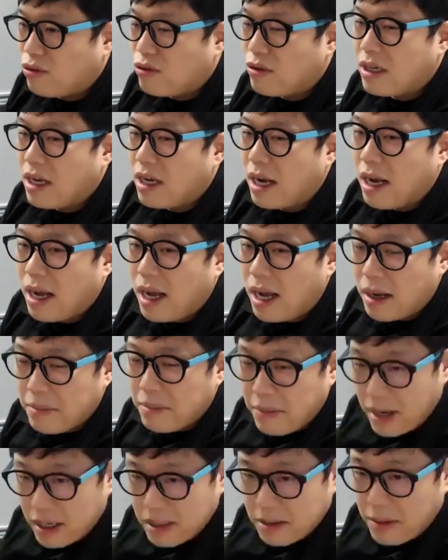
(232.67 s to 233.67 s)
국가가
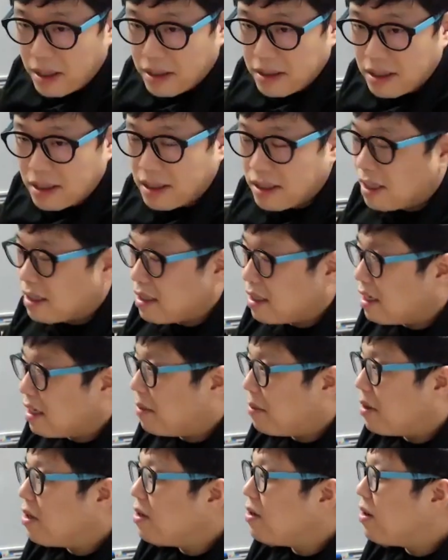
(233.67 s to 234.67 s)
항만을
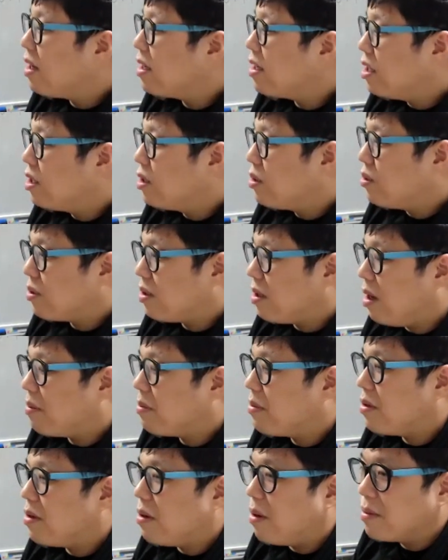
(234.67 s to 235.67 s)
만든다든가 뭐 이러한 기초
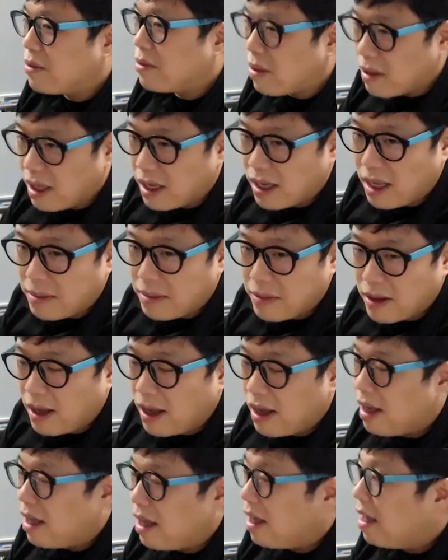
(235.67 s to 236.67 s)
사업들을 엄청나게
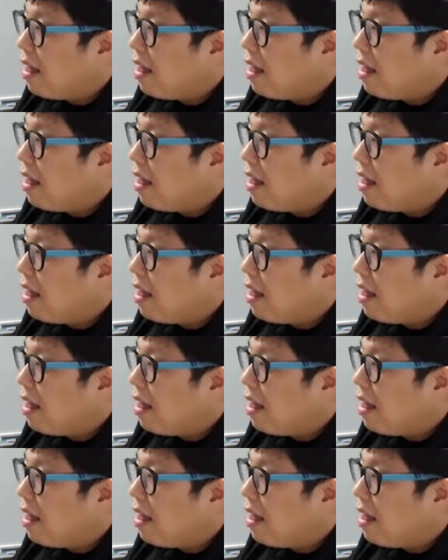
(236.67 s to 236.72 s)
합니다.